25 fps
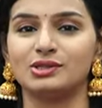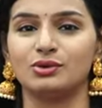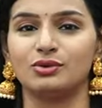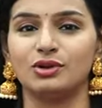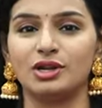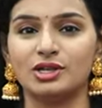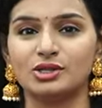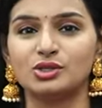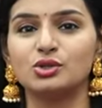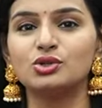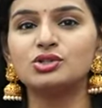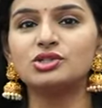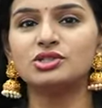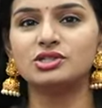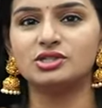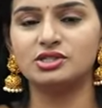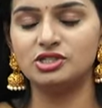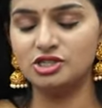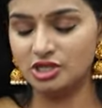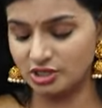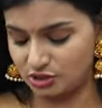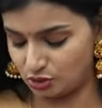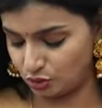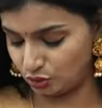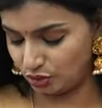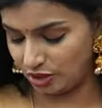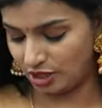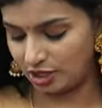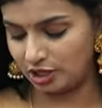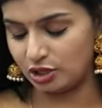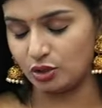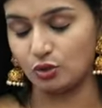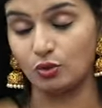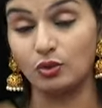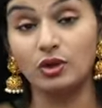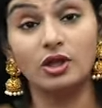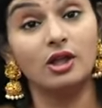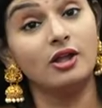వేసుకున్నాను సో జస్ట్ టు
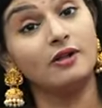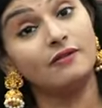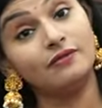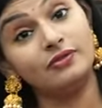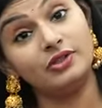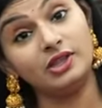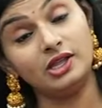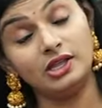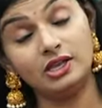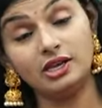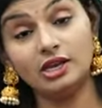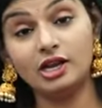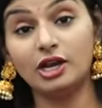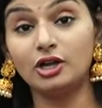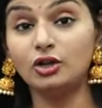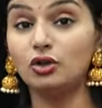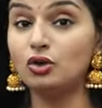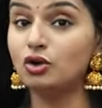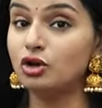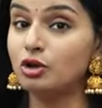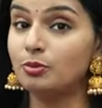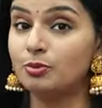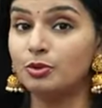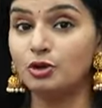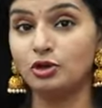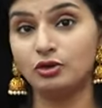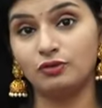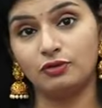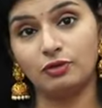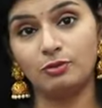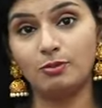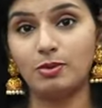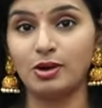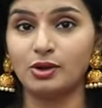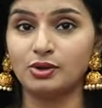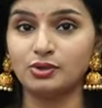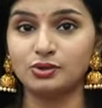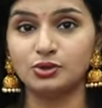టెల్ యూ దీనికంటే ఒక
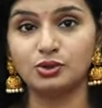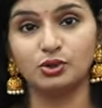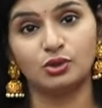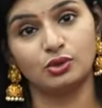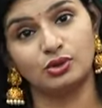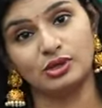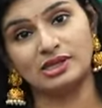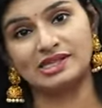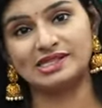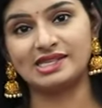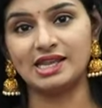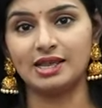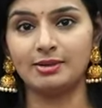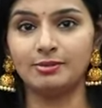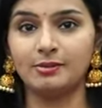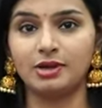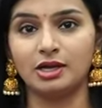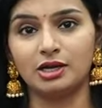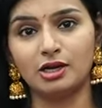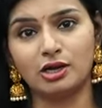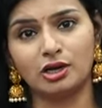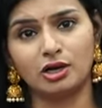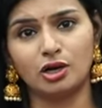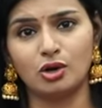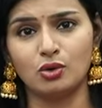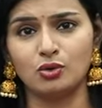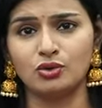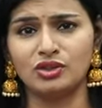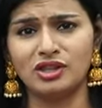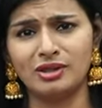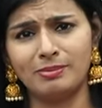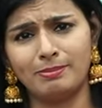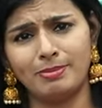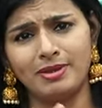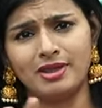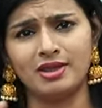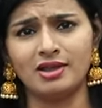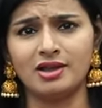బ్యూటిఫుల్ బ్లౌజ్ ఉంటుంది సేమ్ కలర్లో
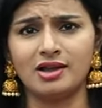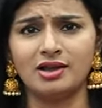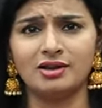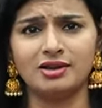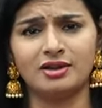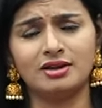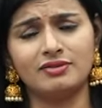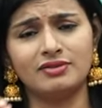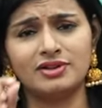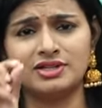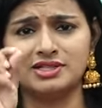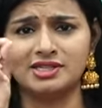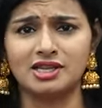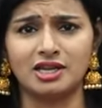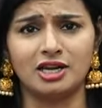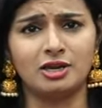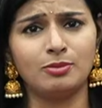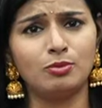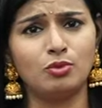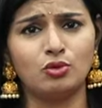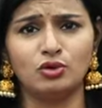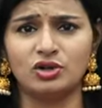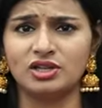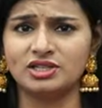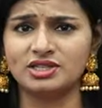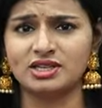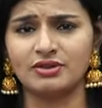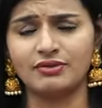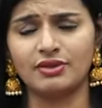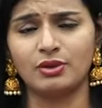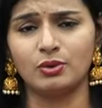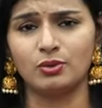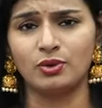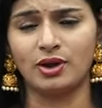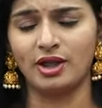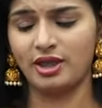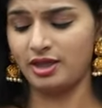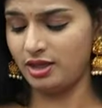ఉంది పింక్ కలర్ విత్ జరీ బూటీస్
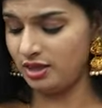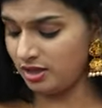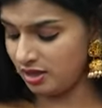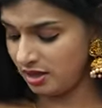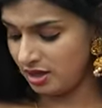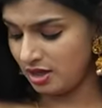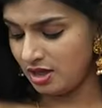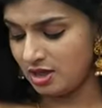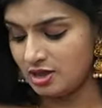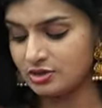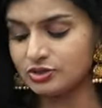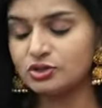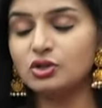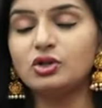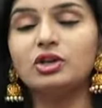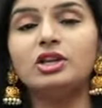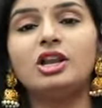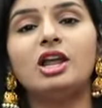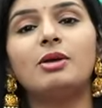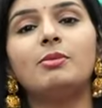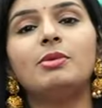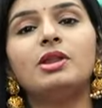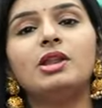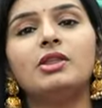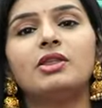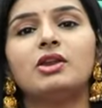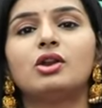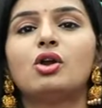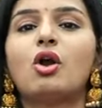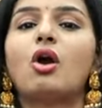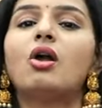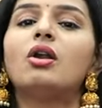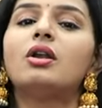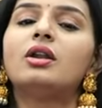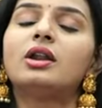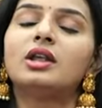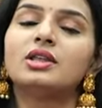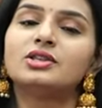అవి ఉన్నాయి సో ఇలా మీరు ఏదైనా
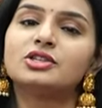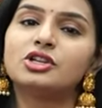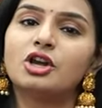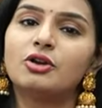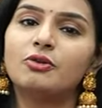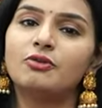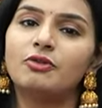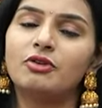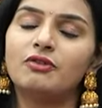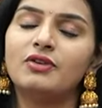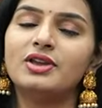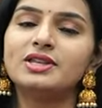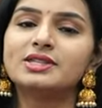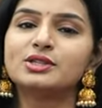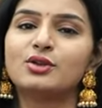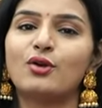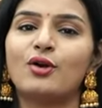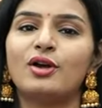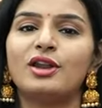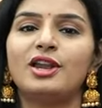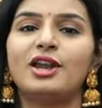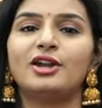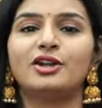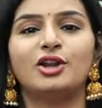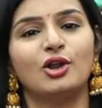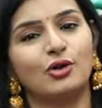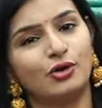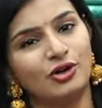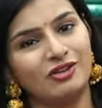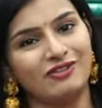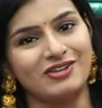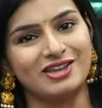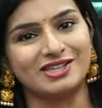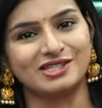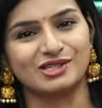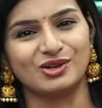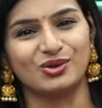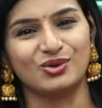కాంట్రాస్ట్గా వేసుకోవాలి అంటే
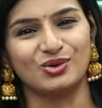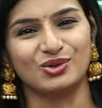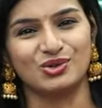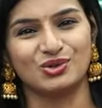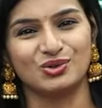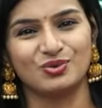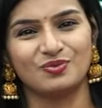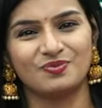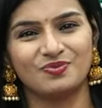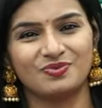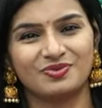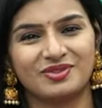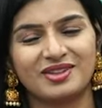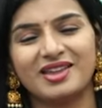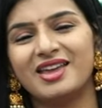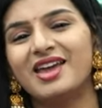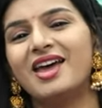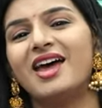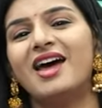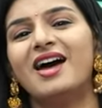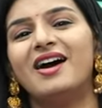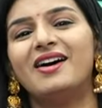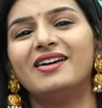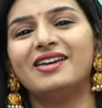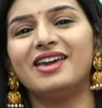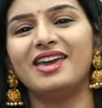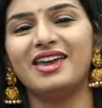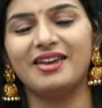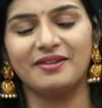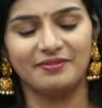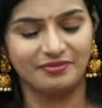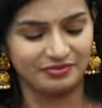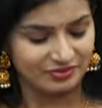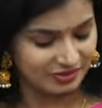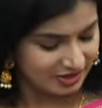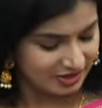కూడా వేసుకోవచ్చు ఓకే